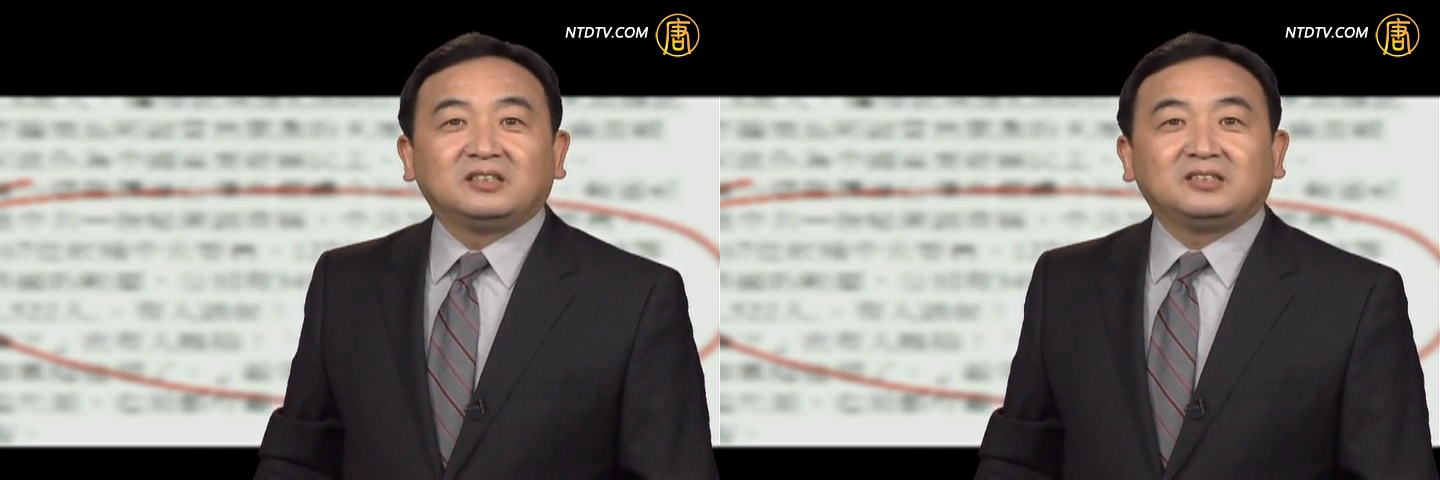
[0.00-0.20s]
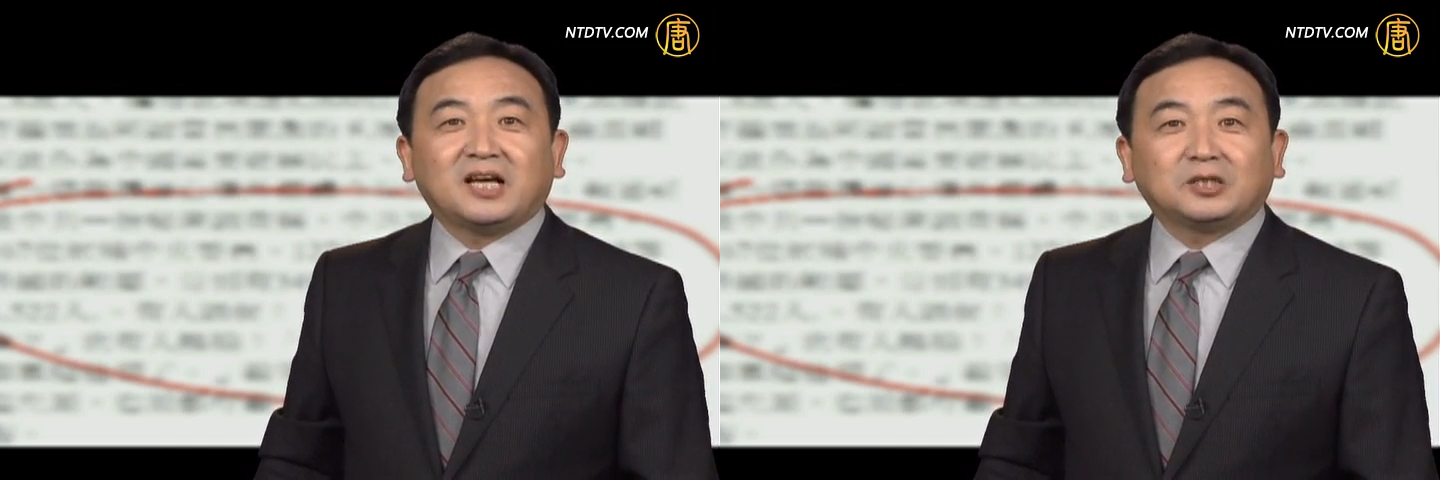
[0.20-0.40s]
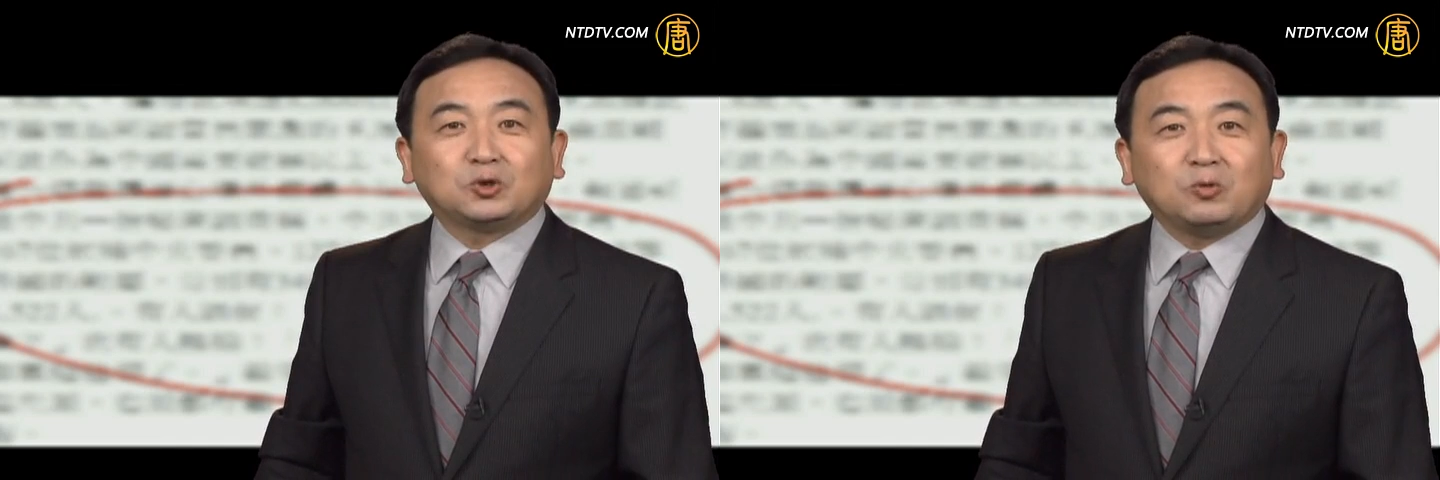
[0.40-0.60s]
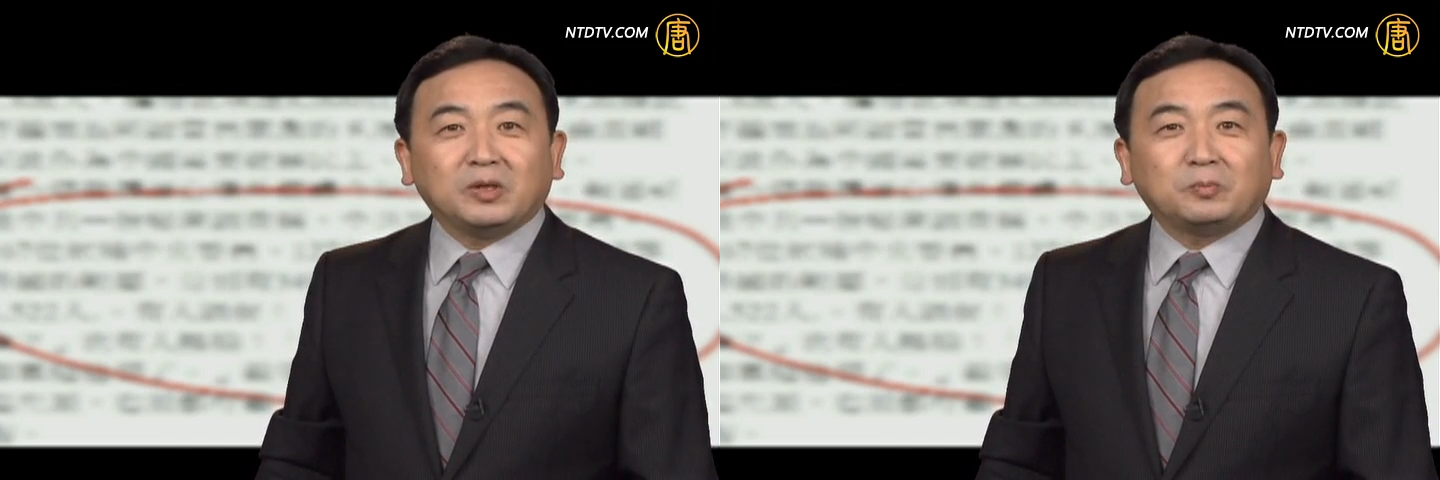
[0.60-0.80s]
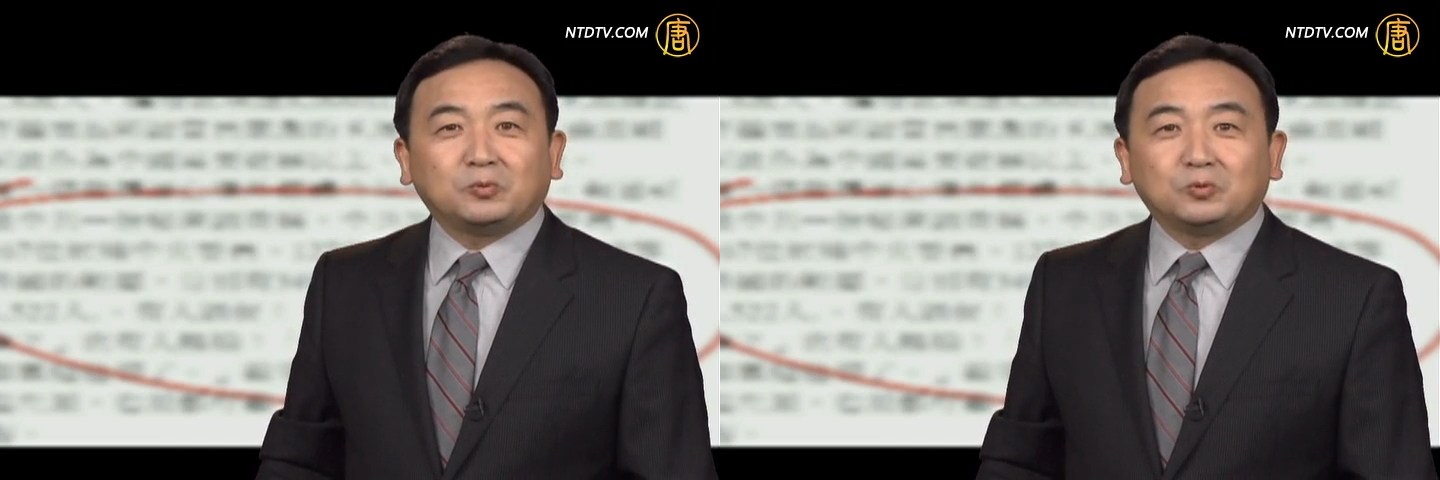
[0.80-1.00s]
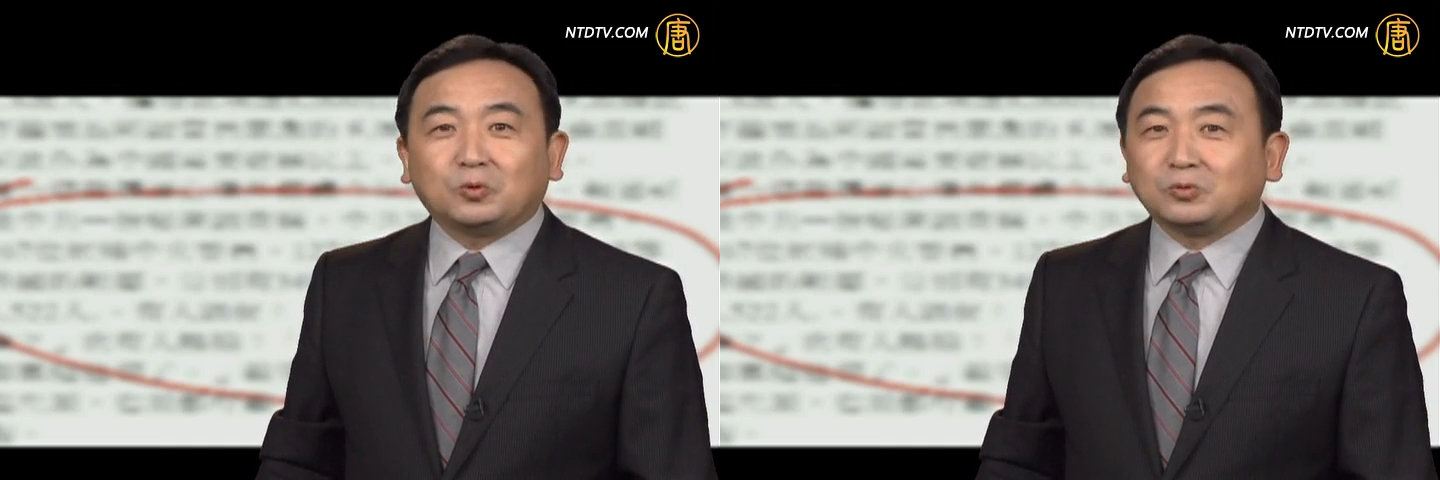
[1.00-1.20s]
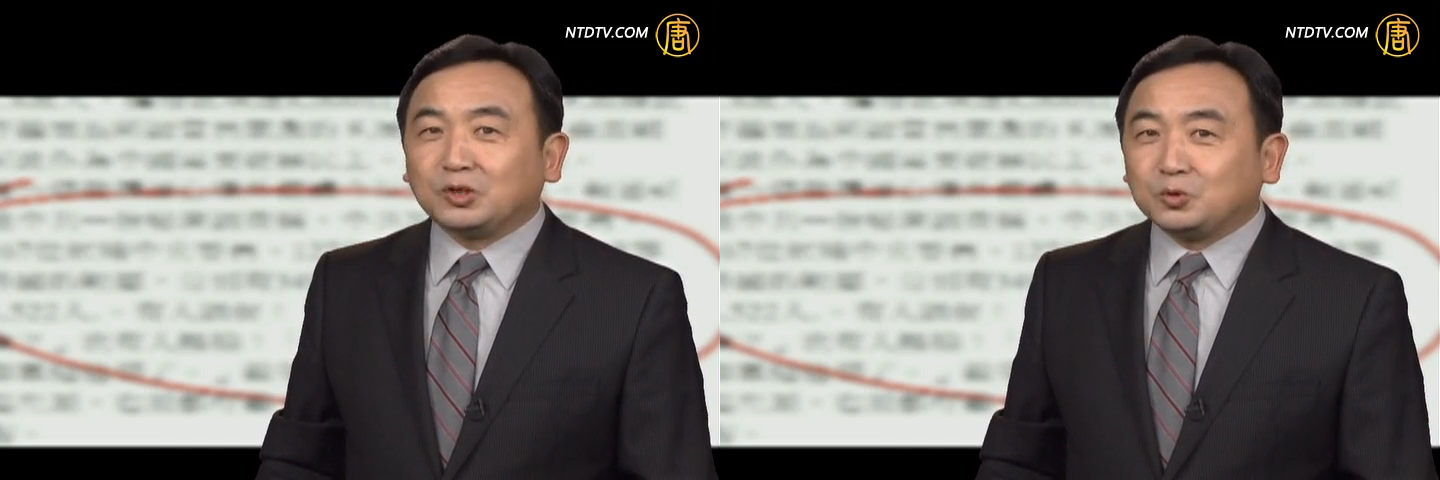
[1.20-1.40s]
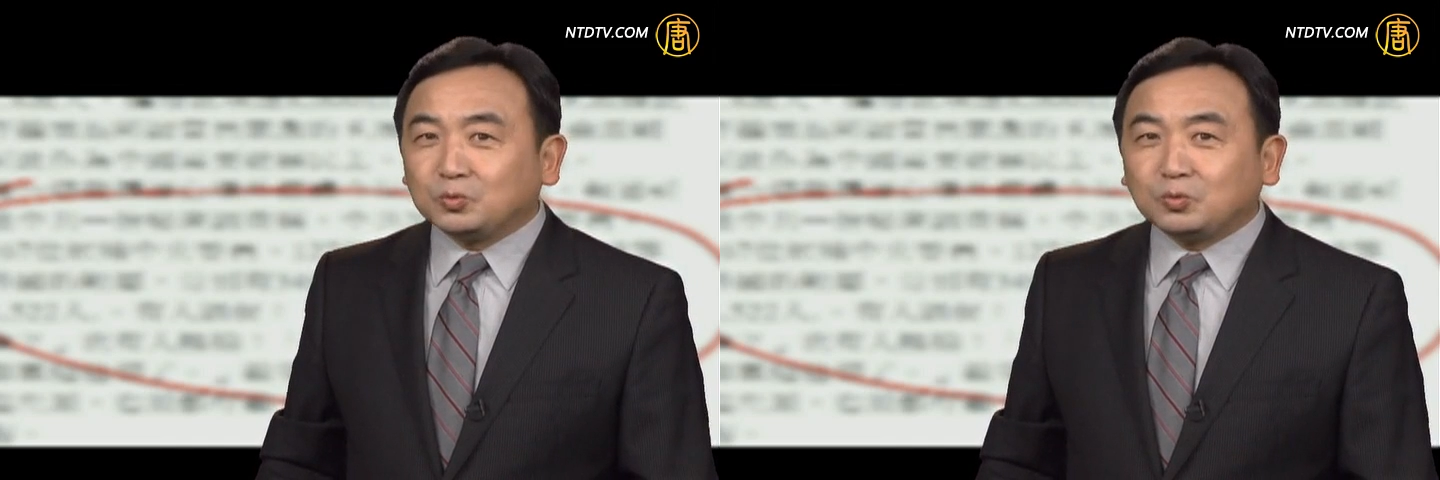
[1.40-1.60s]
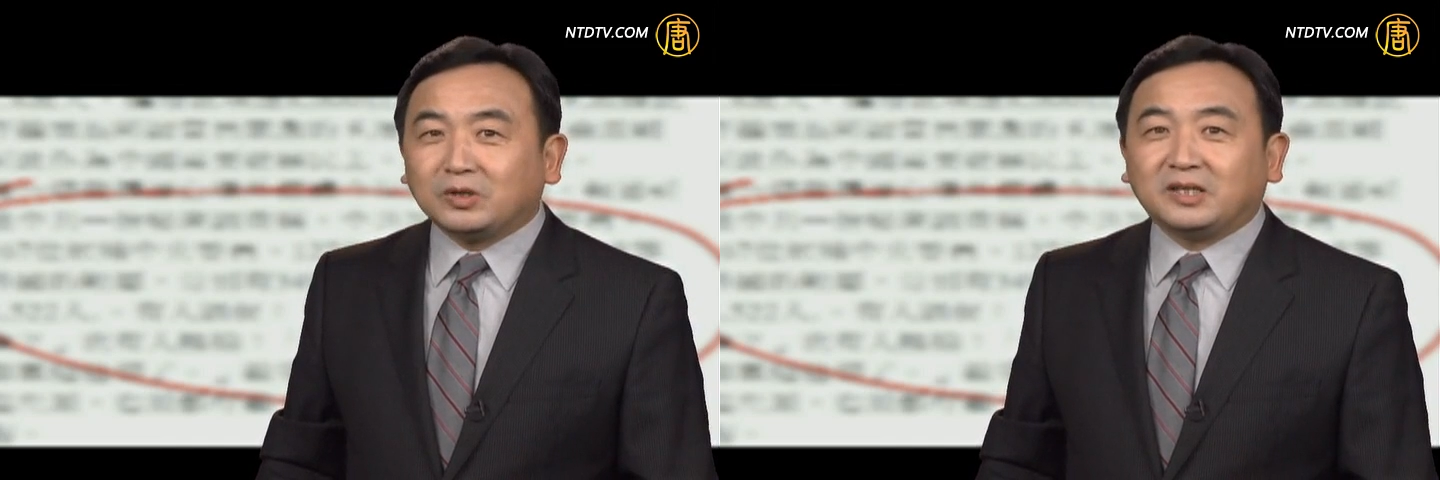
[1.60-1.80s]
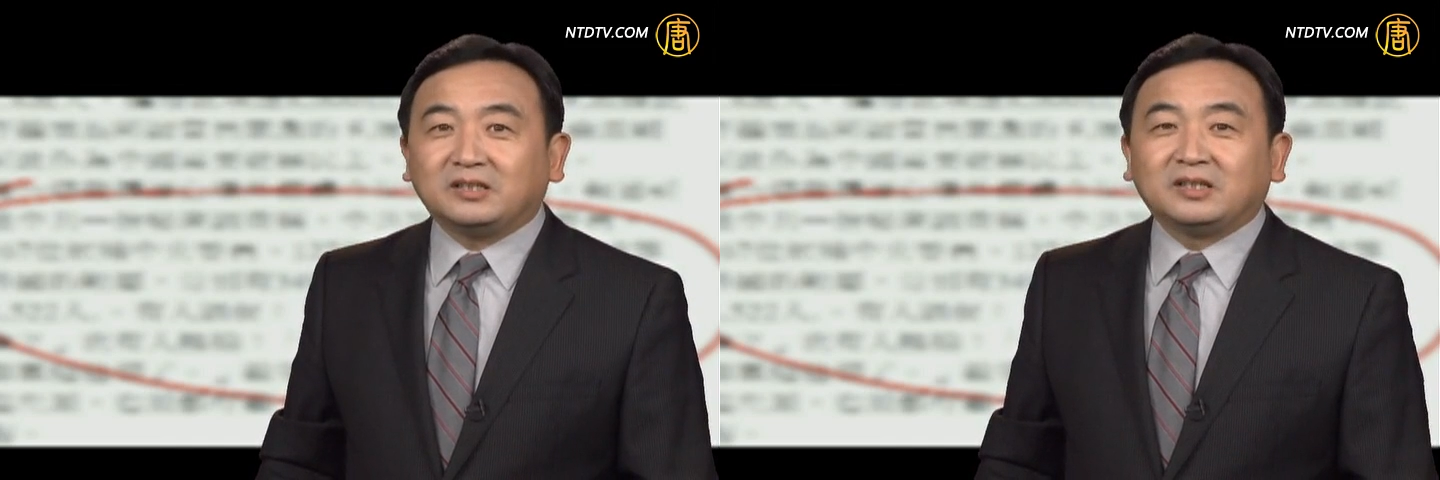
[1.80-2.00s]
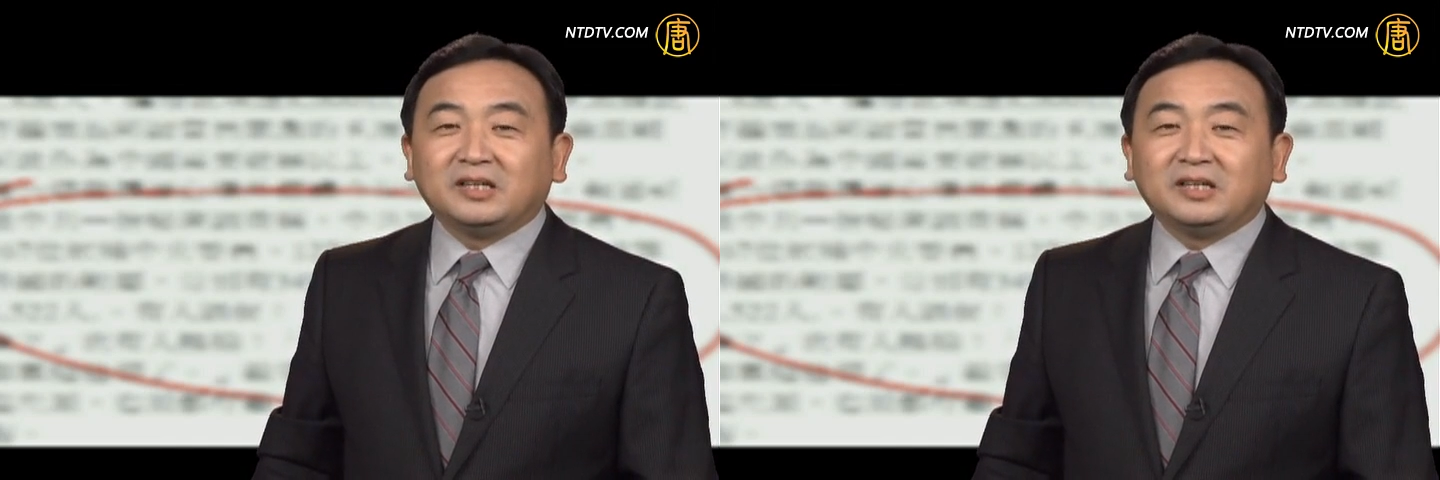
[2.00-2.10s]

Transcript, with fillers: 那作为普通的中国人，